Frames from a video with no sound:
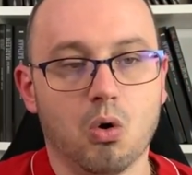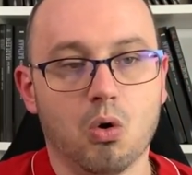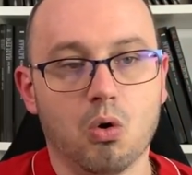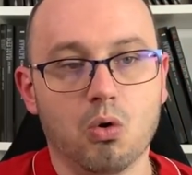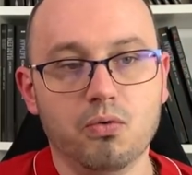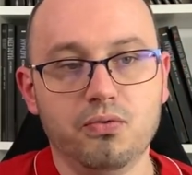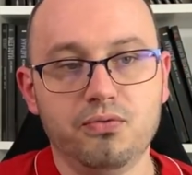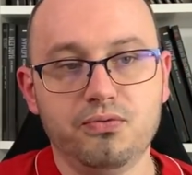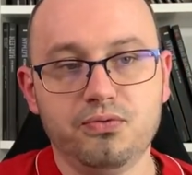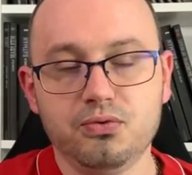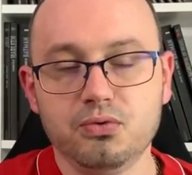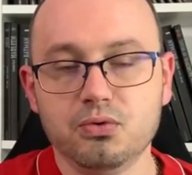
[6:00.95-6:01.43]

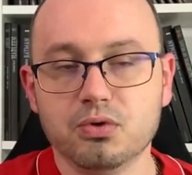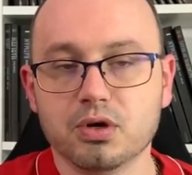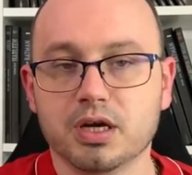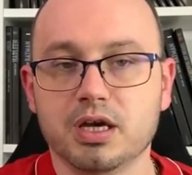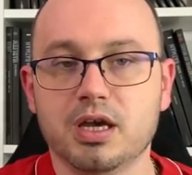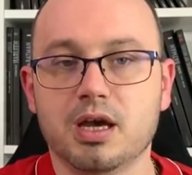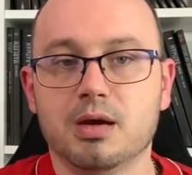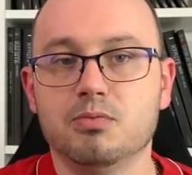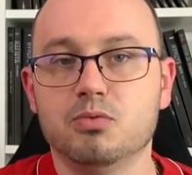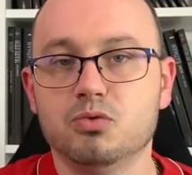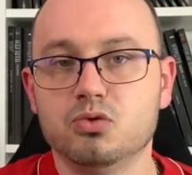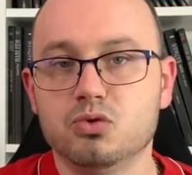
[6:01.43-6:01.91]
au fur
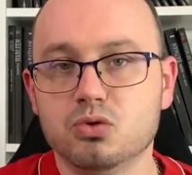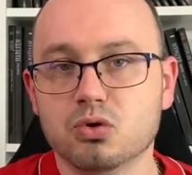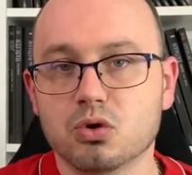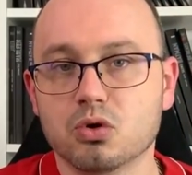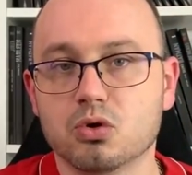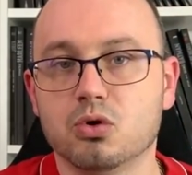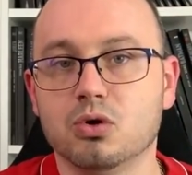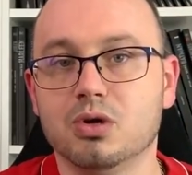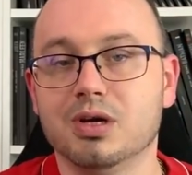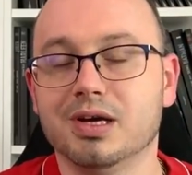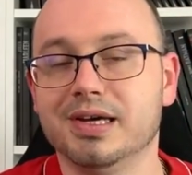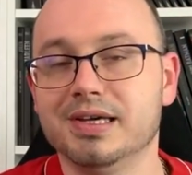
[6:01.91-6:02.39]
et à mesure
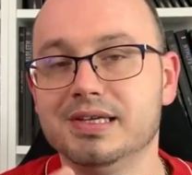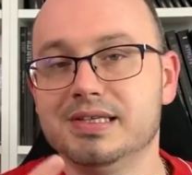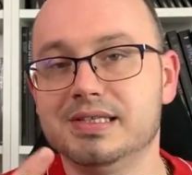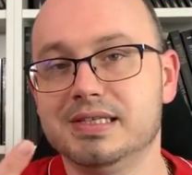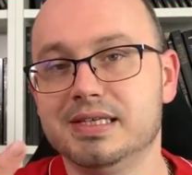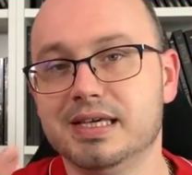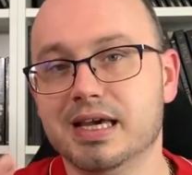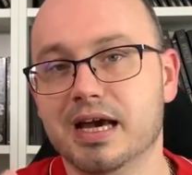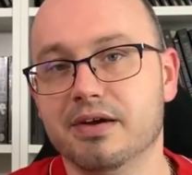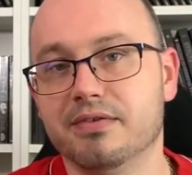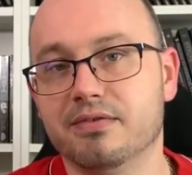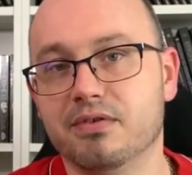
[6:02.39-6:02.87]
que le
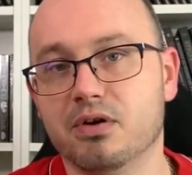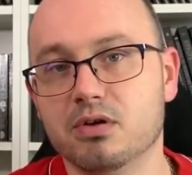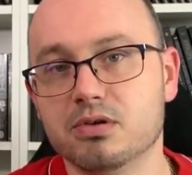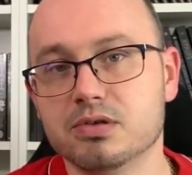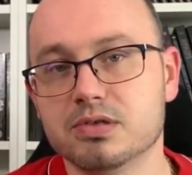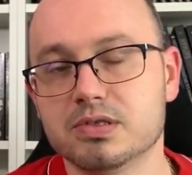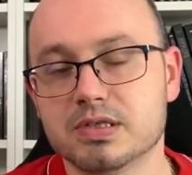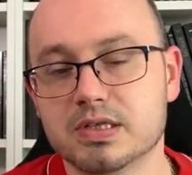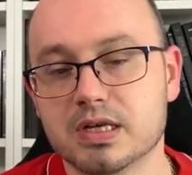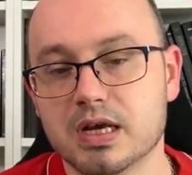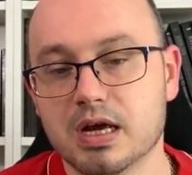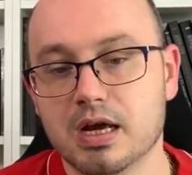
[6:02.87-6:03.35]
récit
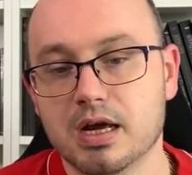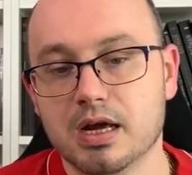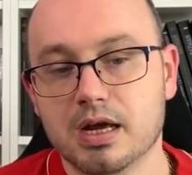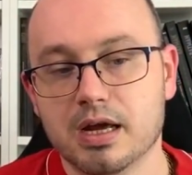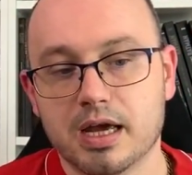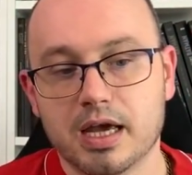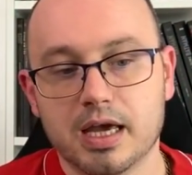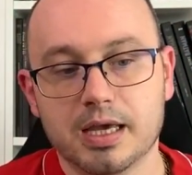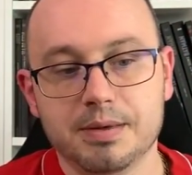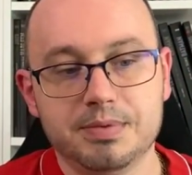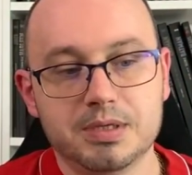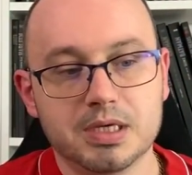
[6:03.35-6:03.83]
avance,
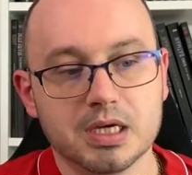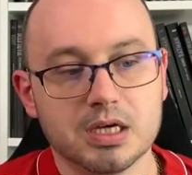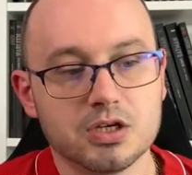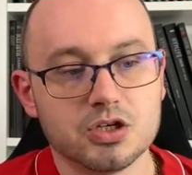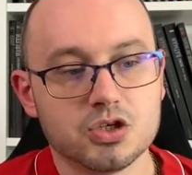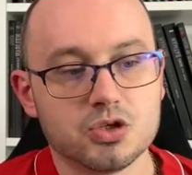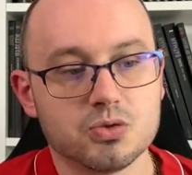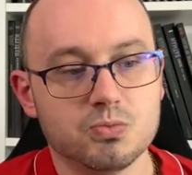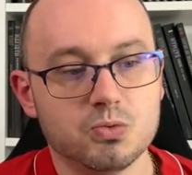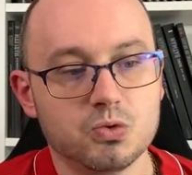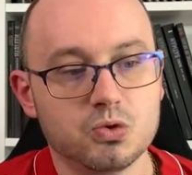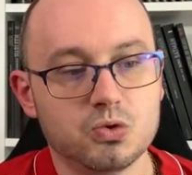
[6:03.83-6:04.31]
eh bien,
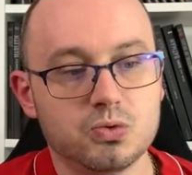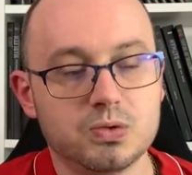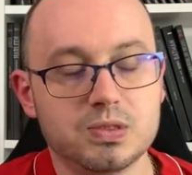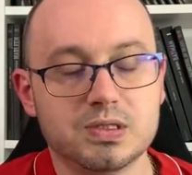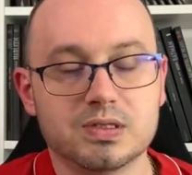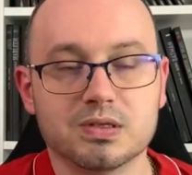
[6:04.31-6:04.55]
je me suis